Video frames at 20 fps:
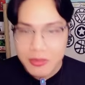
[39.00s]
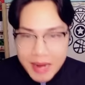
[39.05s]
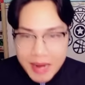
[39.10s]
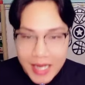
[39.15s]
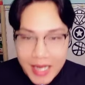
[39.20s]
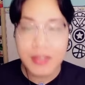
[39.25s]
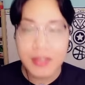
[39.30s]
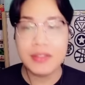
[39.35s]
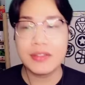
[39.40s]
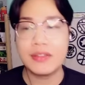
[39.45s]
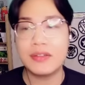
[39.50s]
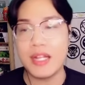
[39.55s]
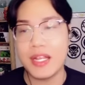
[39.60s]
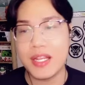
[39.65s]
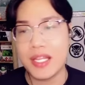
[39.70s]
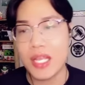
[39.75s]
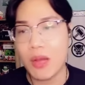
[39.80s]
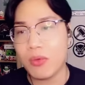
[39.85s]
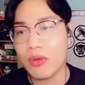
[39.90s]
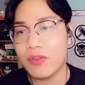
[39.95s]
biết
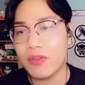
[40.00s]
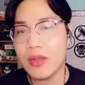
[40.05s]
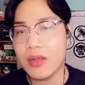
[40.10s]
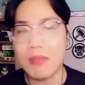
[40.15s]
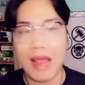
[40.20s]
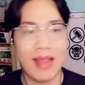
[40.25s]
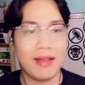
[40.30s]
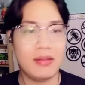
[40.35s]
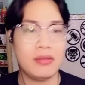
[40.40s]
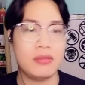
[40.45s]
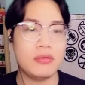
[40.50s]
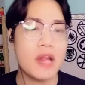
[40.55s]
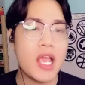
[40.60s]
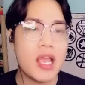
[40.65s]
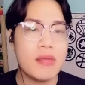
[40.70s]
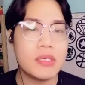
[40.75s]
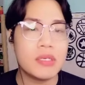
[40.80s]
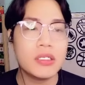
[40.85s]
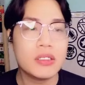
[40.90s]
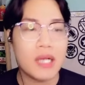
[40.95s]
thì trong cái phiên bản
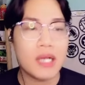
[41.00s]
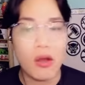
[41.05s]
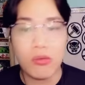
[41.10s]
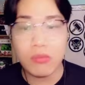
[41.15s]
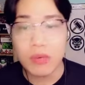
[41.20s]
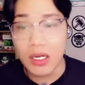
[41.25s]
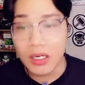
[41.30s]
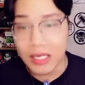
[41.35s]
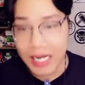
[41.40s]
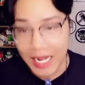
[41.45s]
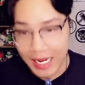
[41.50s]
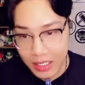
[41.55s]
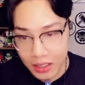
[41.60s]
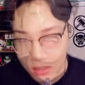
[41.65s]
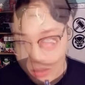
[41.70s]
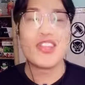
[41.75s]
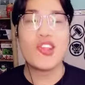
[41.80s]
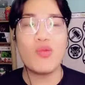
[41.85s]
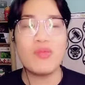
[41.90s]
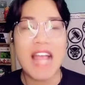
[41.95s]
đêm hư không lần này
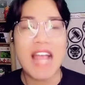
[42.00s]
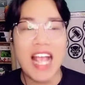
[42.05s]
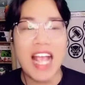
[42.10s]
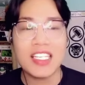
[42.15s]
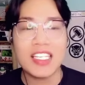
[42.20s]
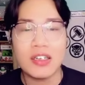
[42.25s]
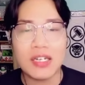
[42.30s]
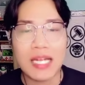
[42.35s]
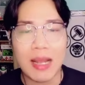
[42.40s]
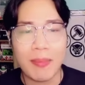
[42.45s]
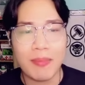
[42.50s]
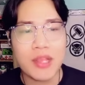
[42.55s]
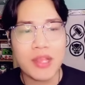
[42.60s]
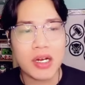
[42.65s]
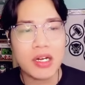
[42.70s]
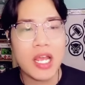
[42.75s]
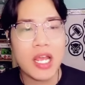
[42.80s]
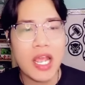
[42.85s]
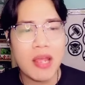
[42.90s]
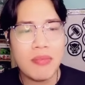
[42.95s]
chúng ta sẽ được cập
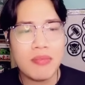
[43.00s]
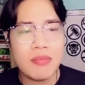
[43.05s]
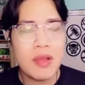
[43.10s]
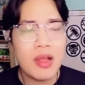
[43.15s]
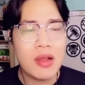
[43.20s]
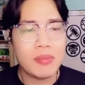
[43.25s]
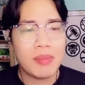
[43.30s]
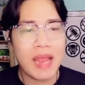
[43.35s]
nhật thêm